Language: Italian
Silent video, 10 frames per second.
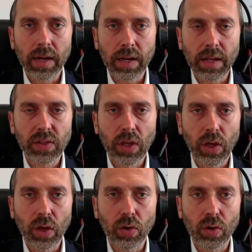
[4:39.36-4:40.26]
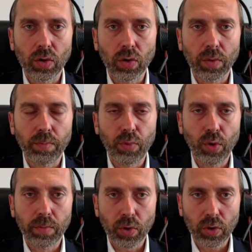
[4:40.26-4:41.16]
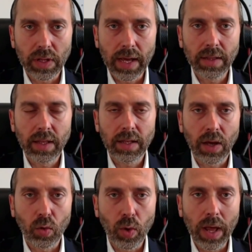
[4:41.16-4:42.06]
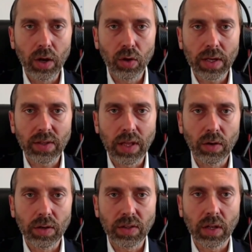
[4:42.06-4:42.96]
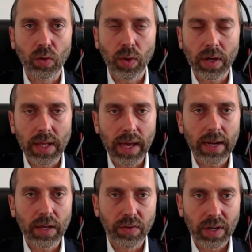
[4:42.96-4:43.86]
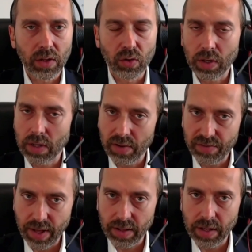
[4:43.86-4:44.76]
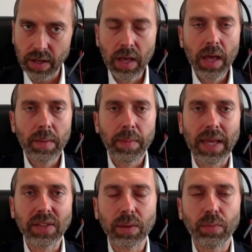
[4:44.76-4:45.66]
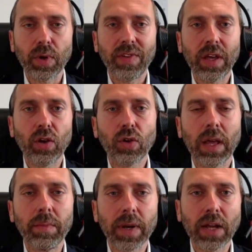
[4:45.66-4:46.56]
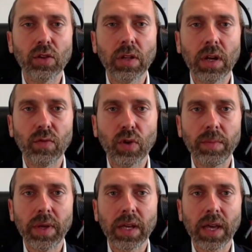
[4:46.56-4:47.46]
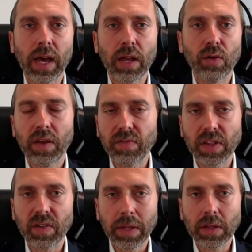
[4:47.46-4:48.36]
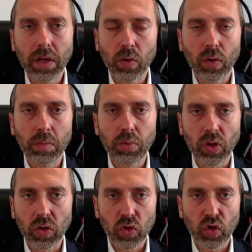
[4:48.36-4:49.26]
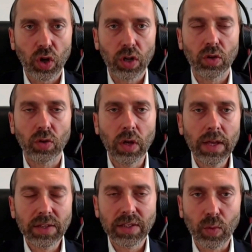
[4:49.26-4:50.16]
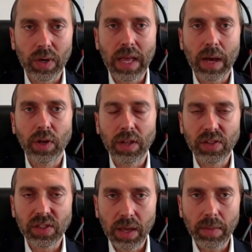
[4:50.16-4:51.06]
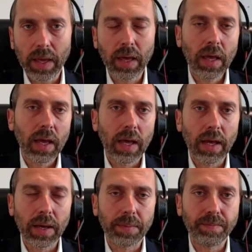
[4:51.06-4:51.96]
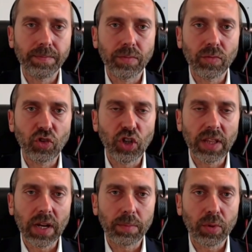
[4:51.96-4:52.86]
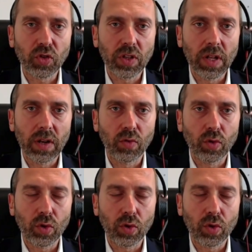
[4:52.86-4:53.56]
è il rischio più importante ed è quello che stanno iniziando a guardare i governatori della Fed perché seppur è vero che il mercato del lavoro americano è effettivamente ancora piuttosto solido, se guardiamo nell'insieme ehm, genera posti di